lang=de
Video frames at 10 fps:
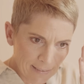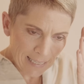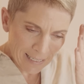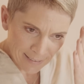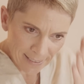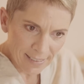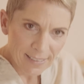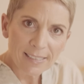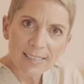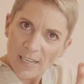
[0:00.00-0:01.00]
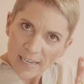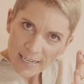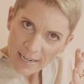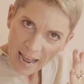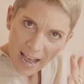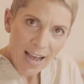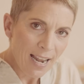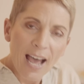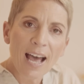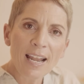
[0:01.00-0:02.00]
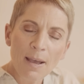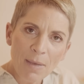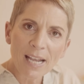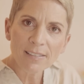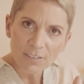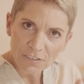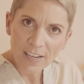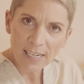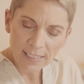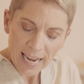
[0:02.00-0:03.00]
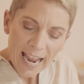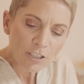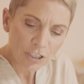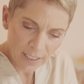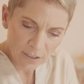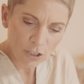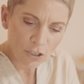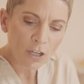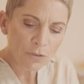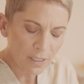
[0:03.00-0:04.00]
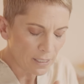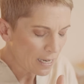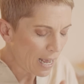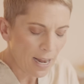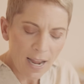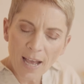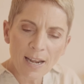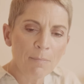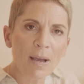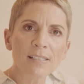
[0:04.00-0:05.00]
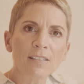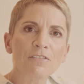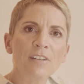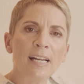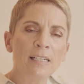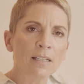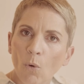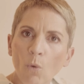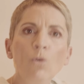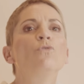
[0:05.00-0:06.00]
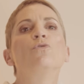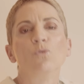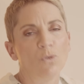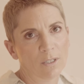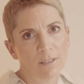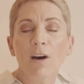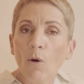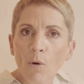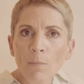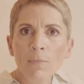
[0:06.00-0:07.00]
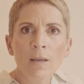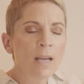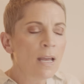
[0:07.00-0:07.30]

Das ist in den allermeisten Fällen, Hashtag not all, nur in den allermeisten Fällen Unfug. Warum?